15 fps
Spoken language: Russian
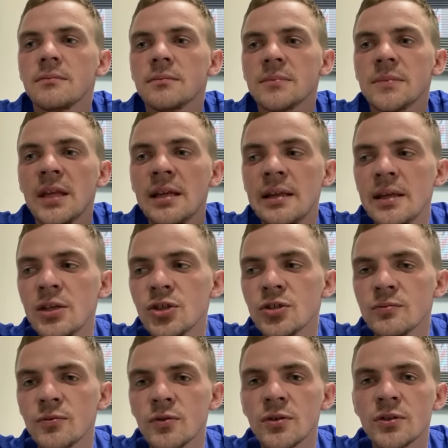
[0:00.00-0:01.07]
в
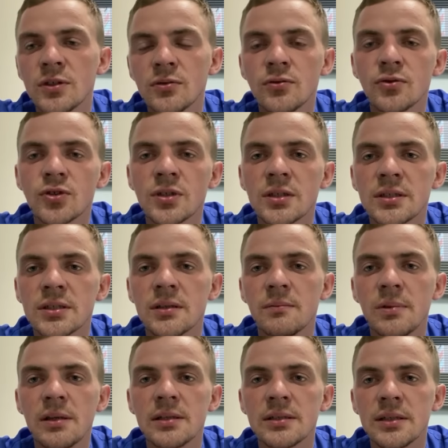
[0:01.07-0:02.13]
дальнейшем, то есть это уже
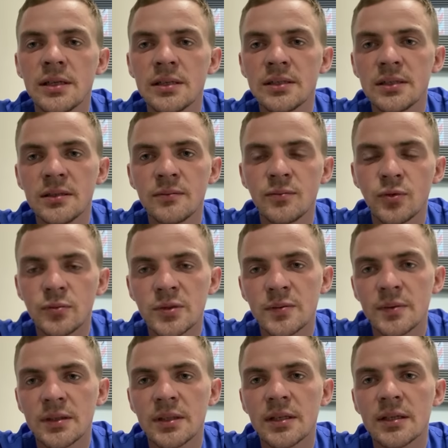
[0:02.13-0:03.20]
стабилизация, будем
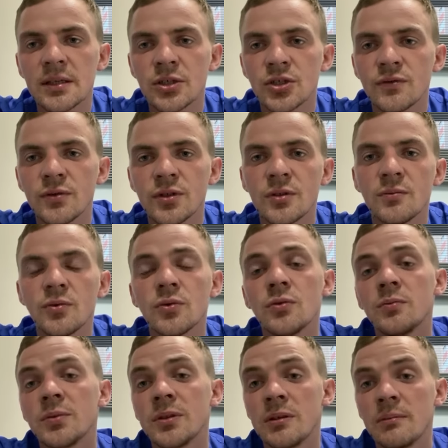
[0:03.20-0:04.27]
смотреть, как животное будет
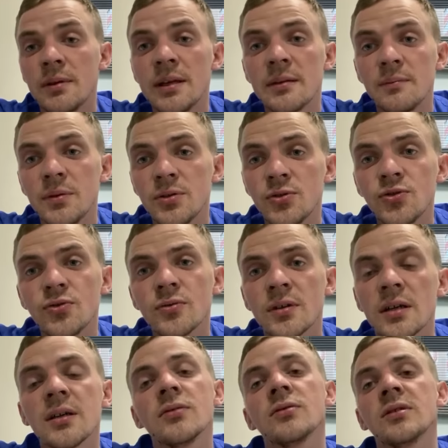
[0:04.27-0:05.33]
употреблять пищу,
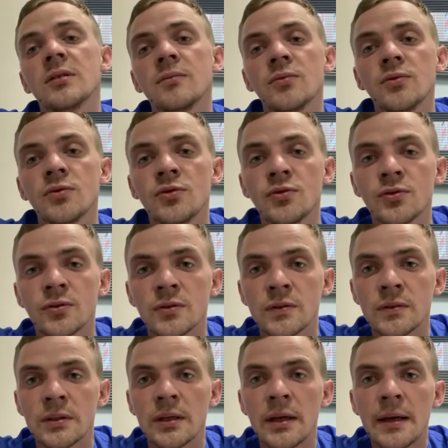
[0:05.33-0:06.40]
как оно себя будет
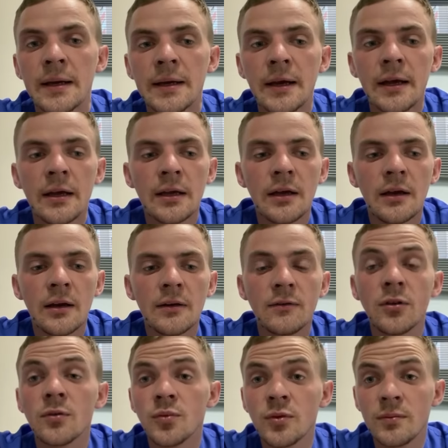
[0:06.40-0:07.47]
чувствовать.
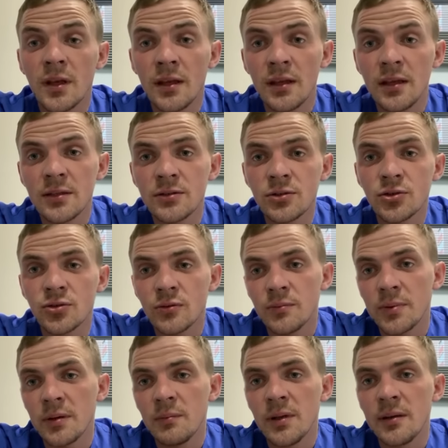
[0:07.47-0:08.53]
Вот, будем надеяться, что
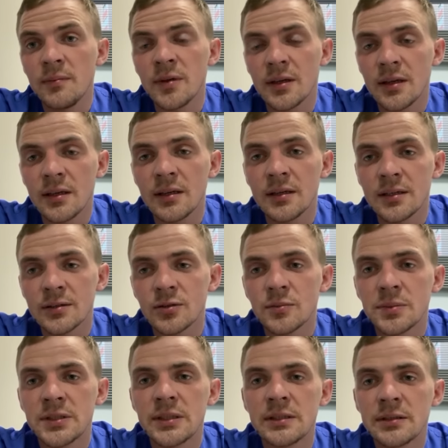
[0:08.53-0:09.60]
проблем никаких особо
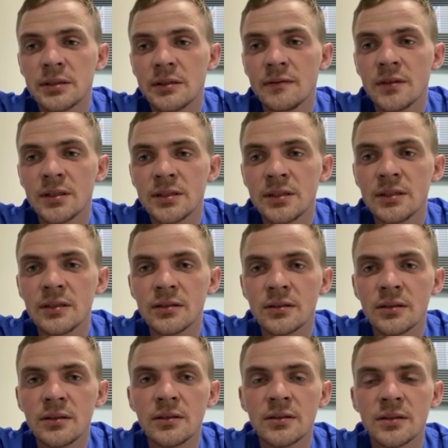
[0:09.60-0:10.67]
сильных не
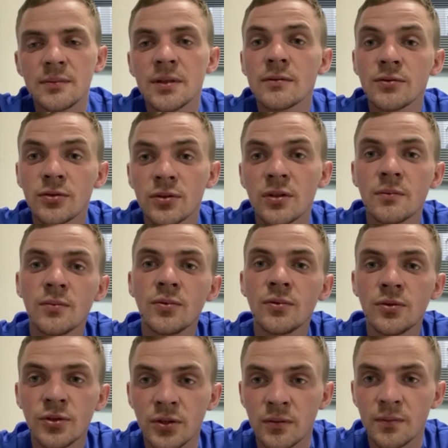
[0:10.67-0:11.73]
возникнет, и собак все-таки будет
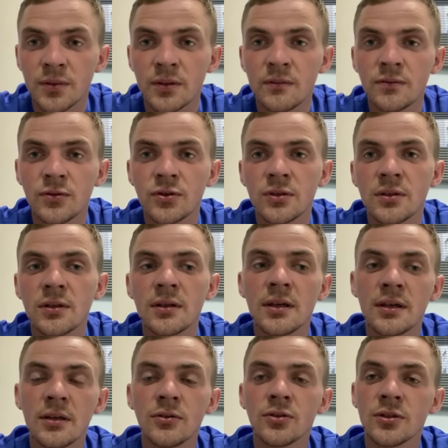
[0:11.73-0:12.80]
жить, потому что,
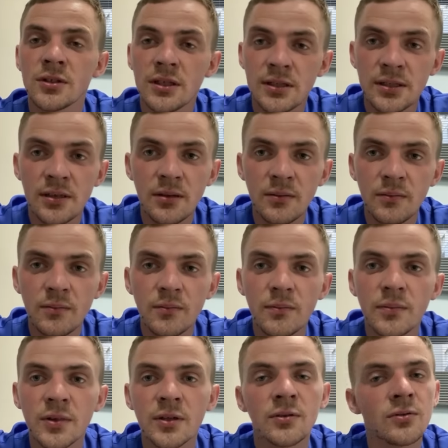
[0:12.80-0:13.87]
как я уже сказал,
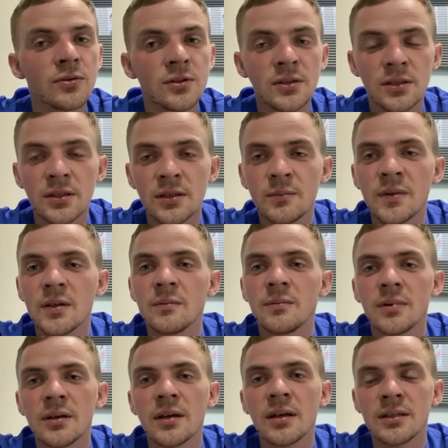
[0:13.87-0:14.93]
прогнозы на данный момент
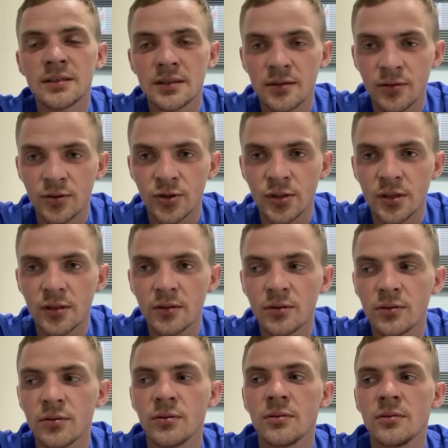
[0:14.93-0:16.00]
пока осторожные,
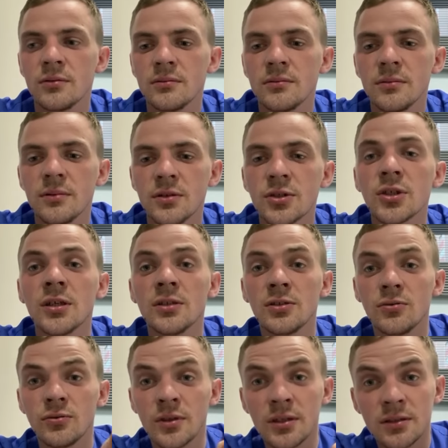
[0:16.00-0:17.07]
но
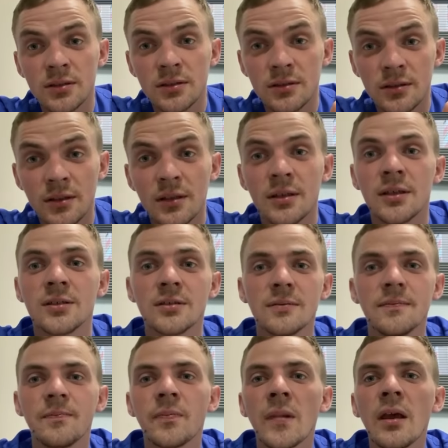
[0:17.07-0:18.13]
шанс у нас есть.
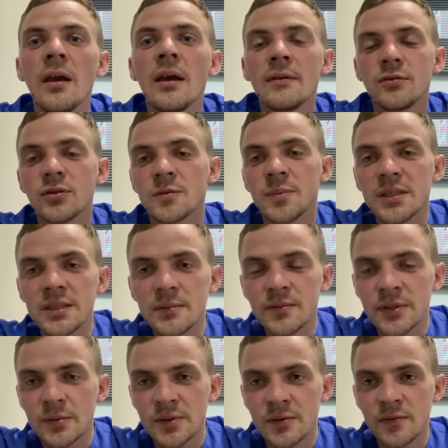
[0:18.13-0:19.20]
Все, спасибо
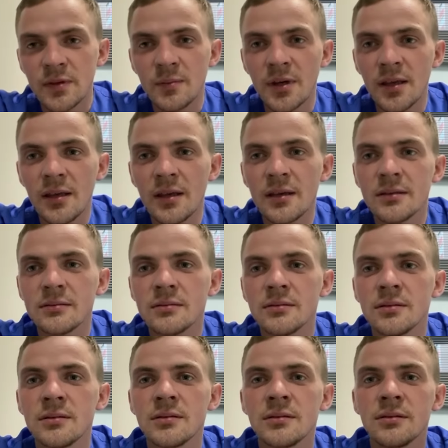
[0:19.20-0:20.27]
всем за внимание,
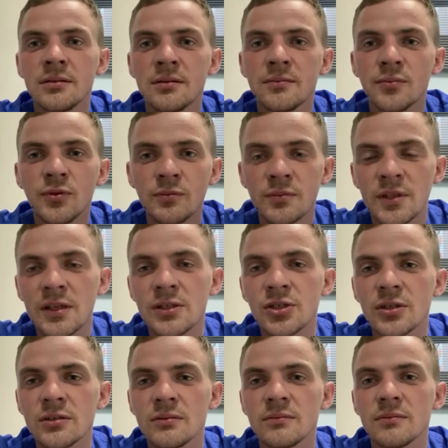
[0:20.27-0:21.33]
э, будем
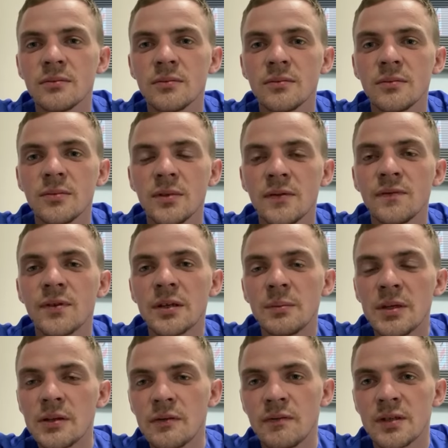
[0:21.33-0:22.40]
дальше
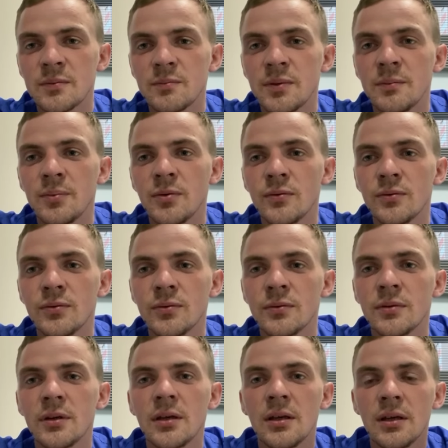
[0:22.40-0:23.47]
информировать вас по
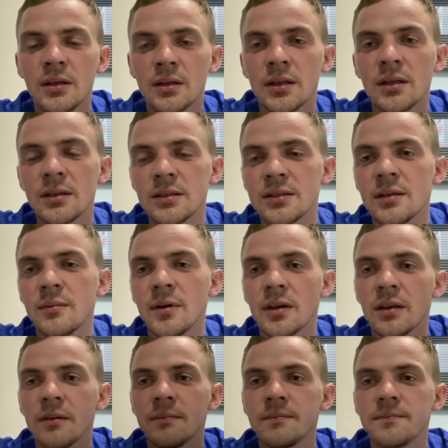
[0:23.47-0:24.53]
поводу данной собаки.